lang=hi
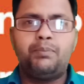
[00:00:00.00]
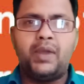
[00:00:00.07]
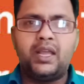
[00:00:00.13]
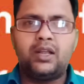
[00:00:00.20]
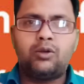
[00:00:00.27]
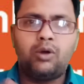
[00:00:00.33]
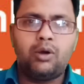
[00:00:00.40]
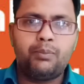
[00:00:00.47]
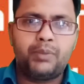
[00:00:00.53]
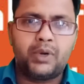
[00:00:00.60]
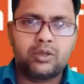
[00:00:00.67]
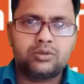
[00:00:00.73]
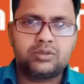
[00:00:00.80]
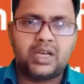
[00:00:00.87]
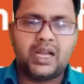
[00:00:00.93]
बैंक ऑफ
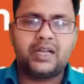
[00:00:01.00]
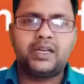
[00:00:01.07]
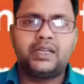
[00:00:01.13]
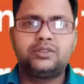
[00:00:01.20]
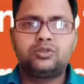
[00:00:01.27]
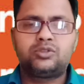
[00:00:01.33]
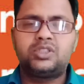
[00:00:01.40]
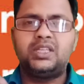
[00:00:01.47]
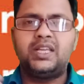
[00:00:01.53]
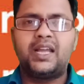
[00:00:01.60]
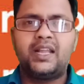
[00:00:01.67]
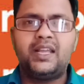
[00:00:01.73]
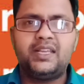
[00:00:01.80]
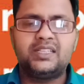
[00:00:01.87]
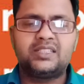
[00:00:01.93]
बड़ोदरा का जो शेयर है